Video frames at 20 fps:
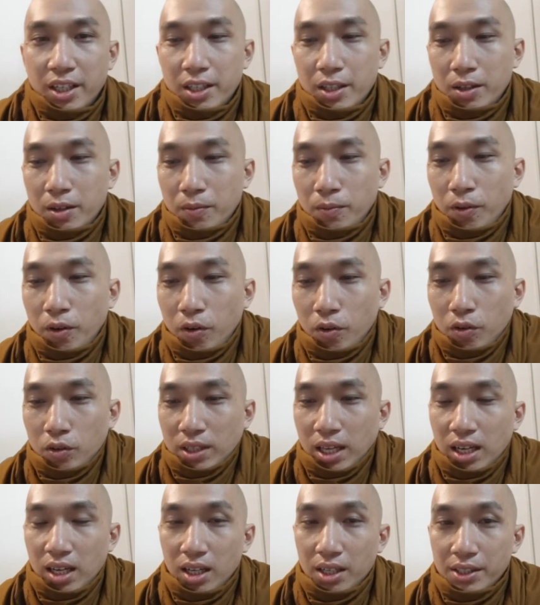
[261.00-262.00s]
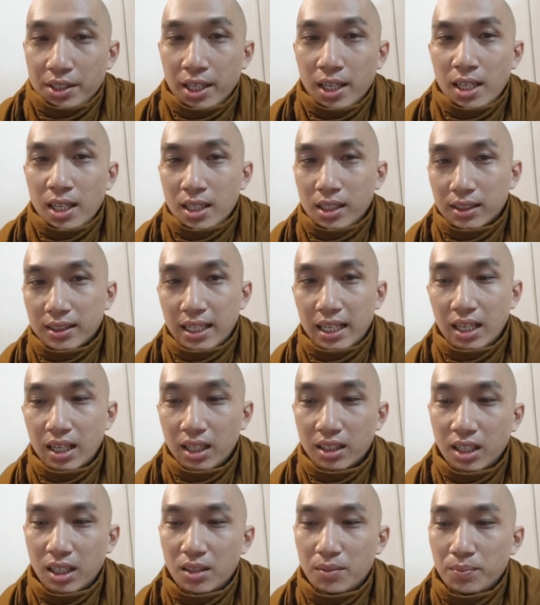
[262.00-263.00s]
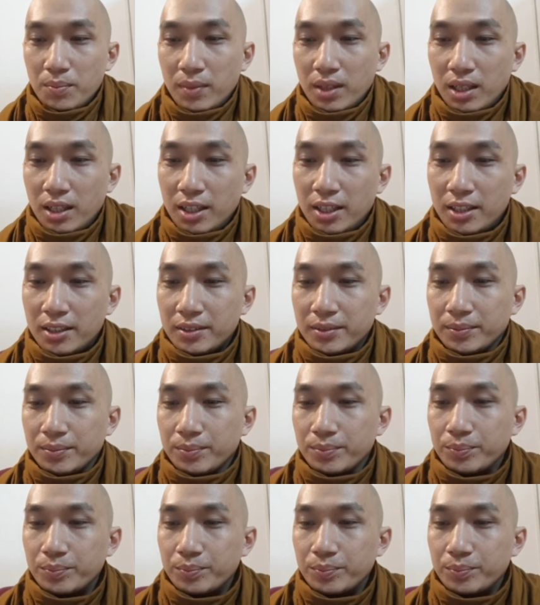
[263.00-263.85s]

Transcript: trước khi vô trả lời chính cái lợi ích mà